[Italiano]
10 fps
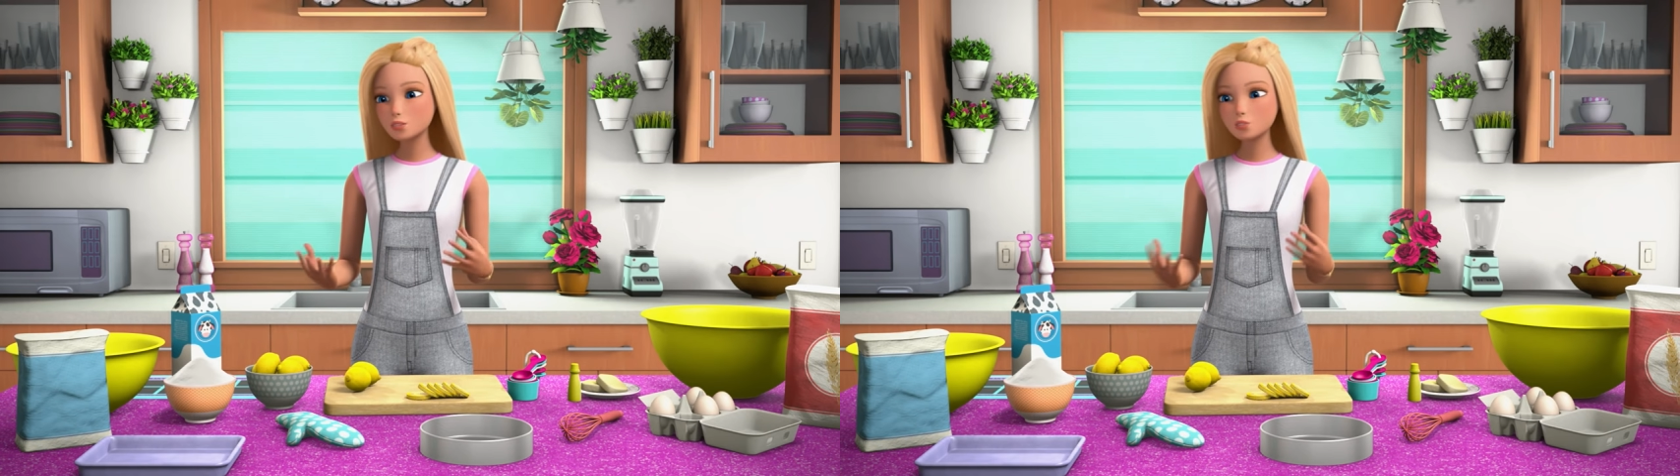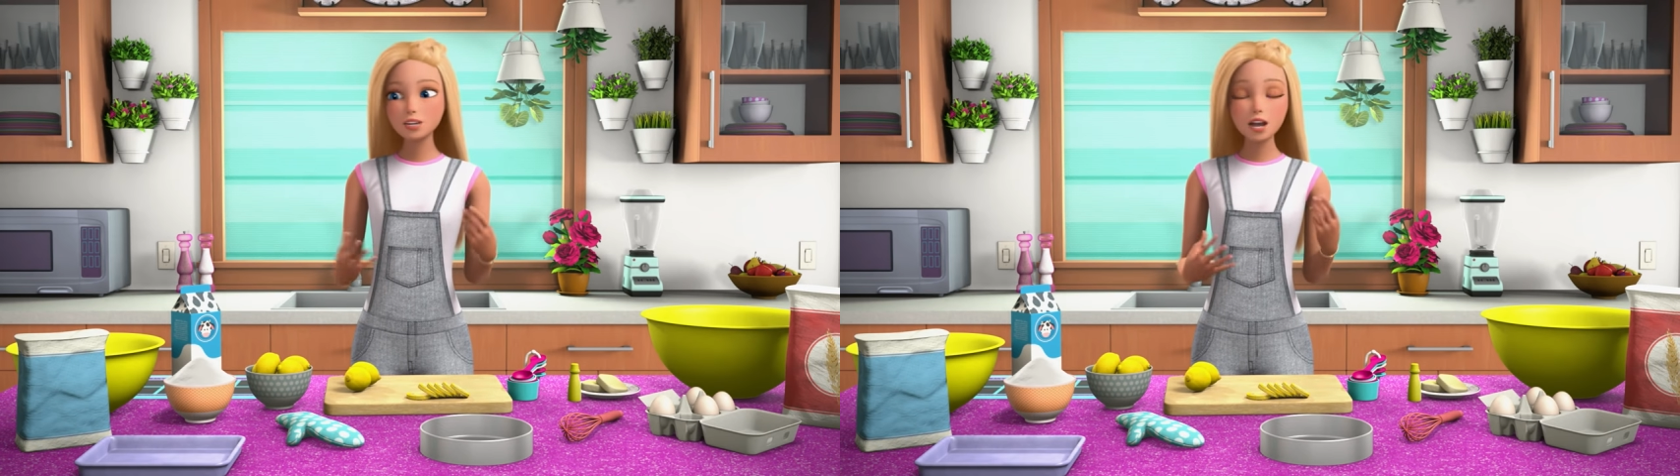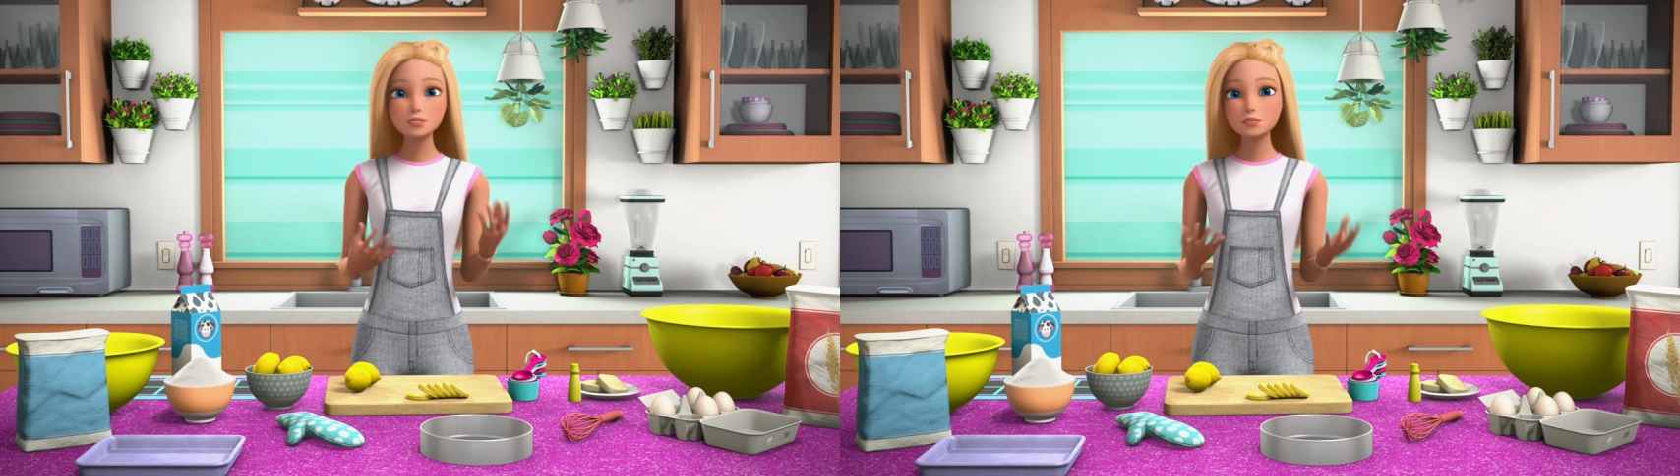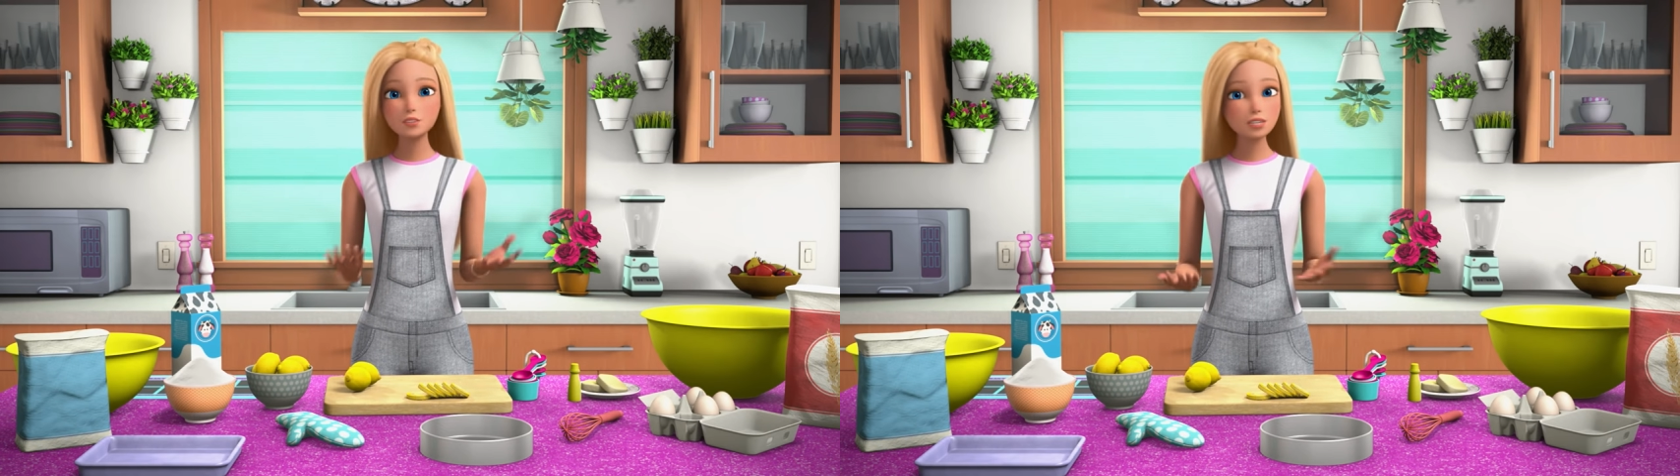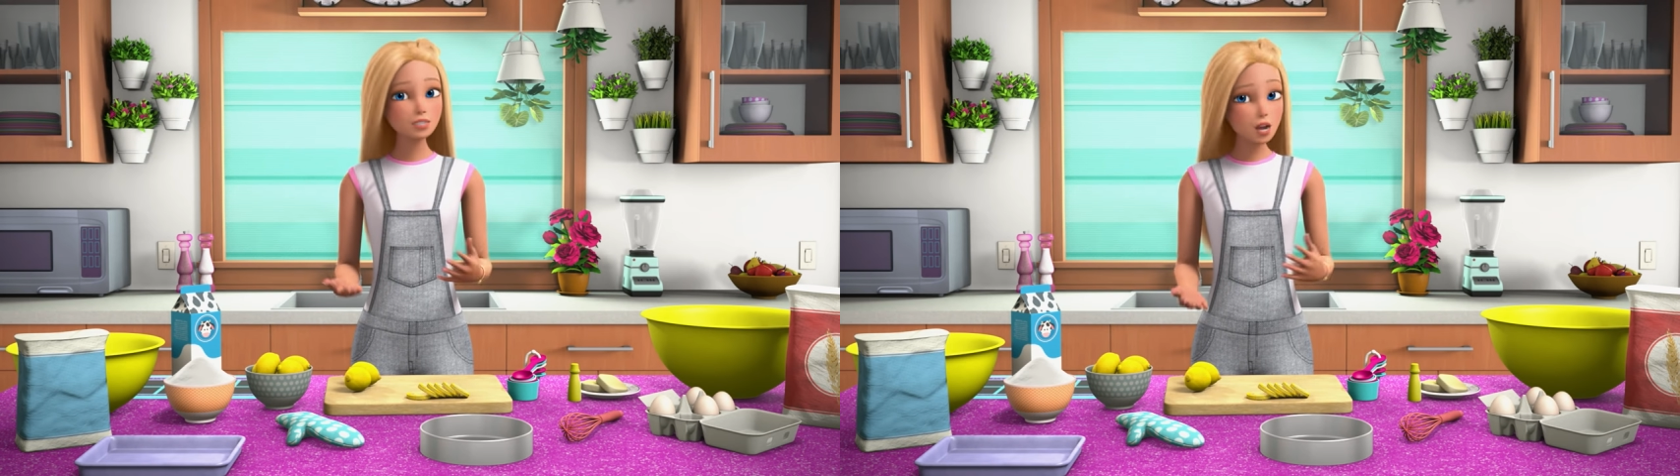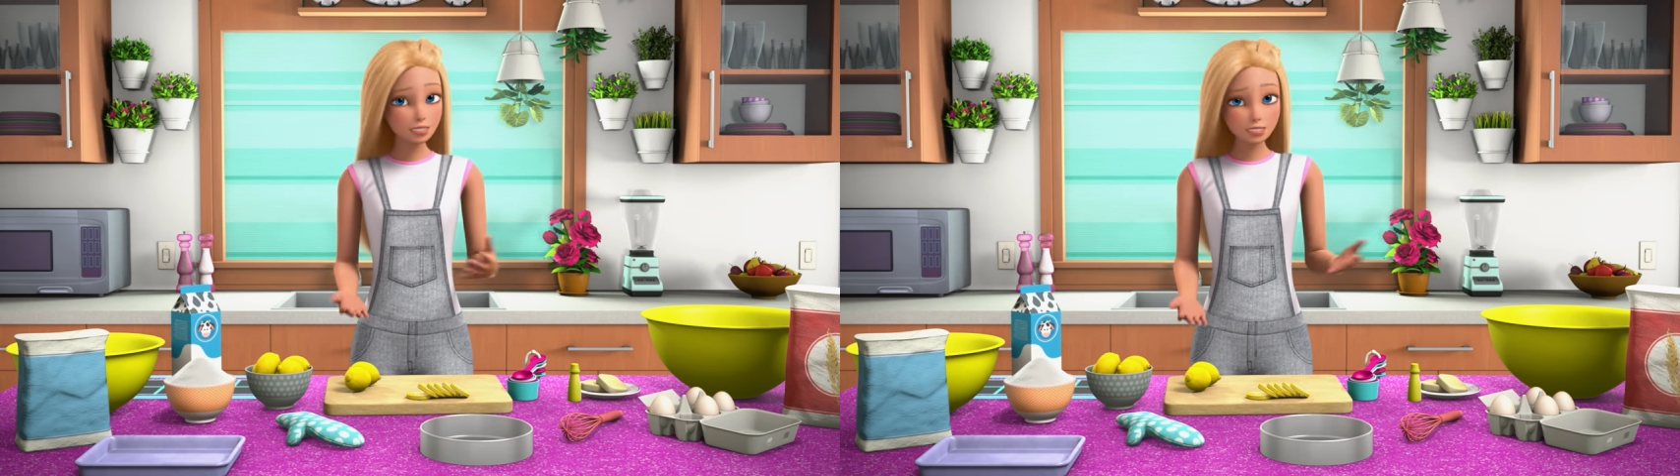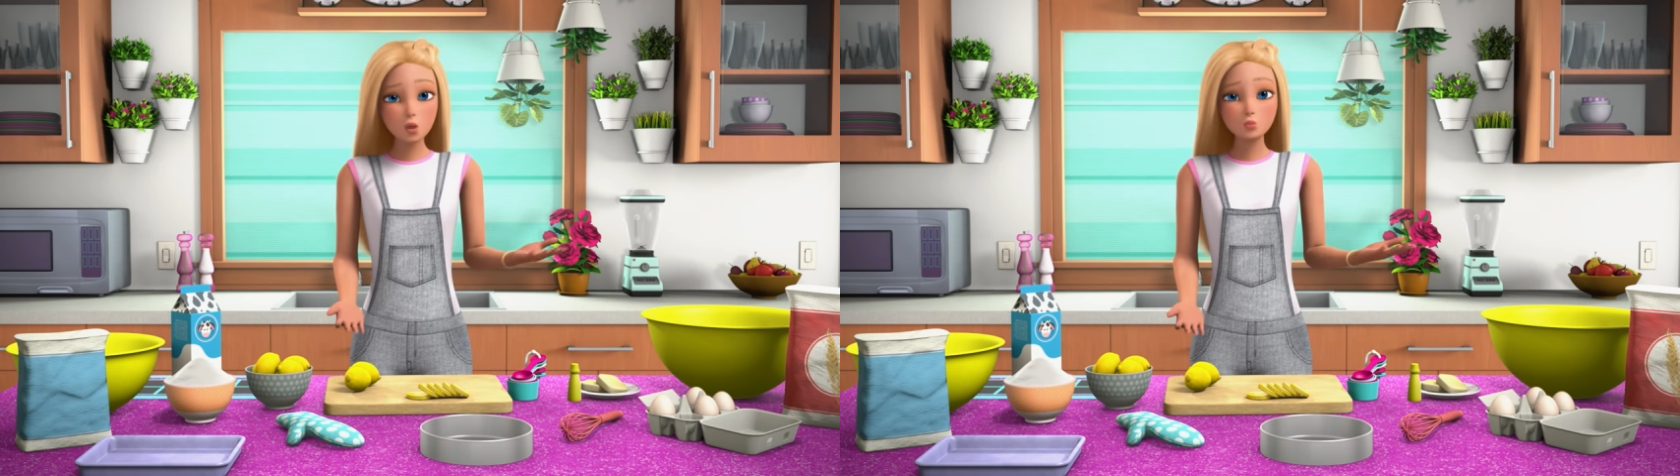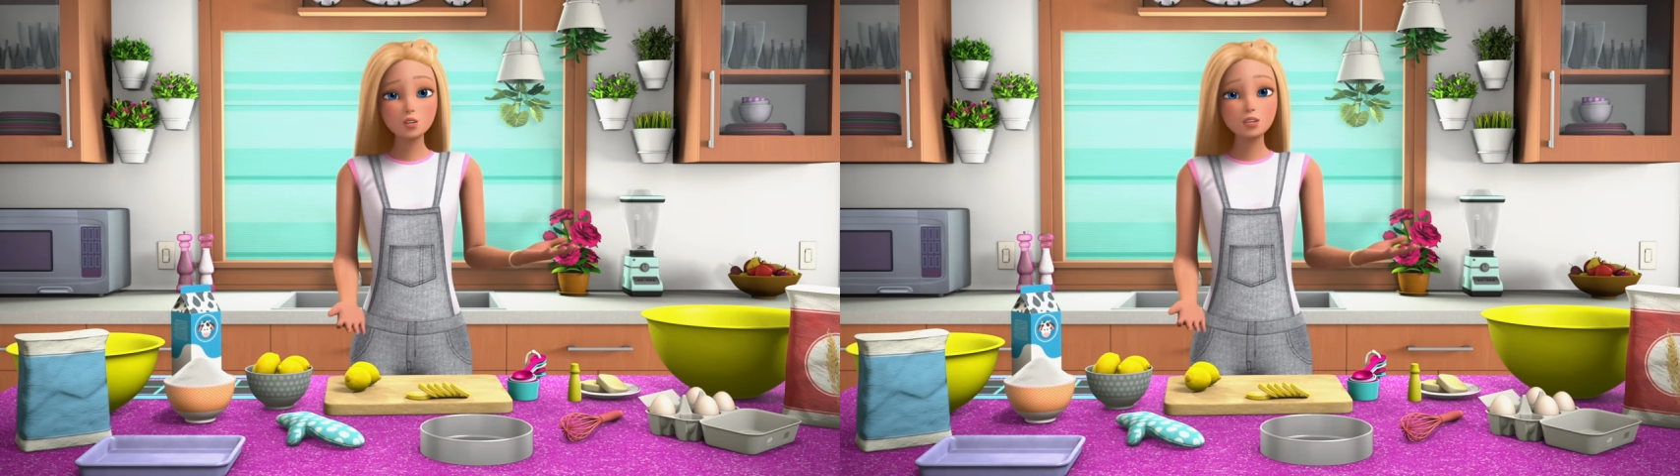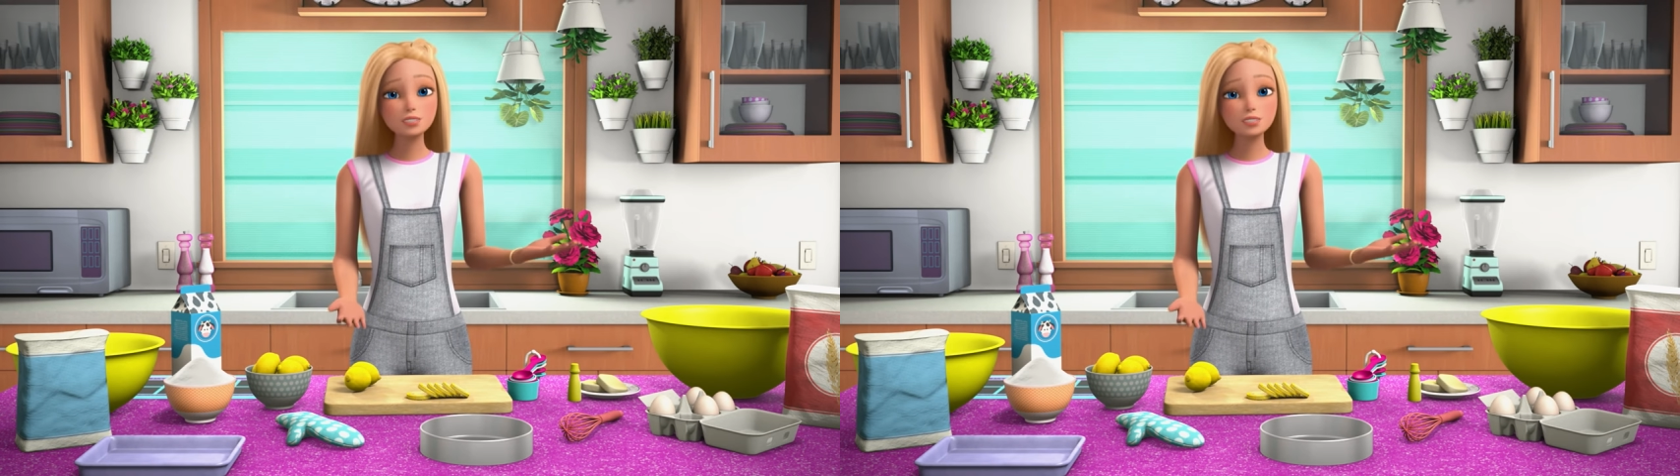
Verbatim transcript: quando hai qualcosa che non ti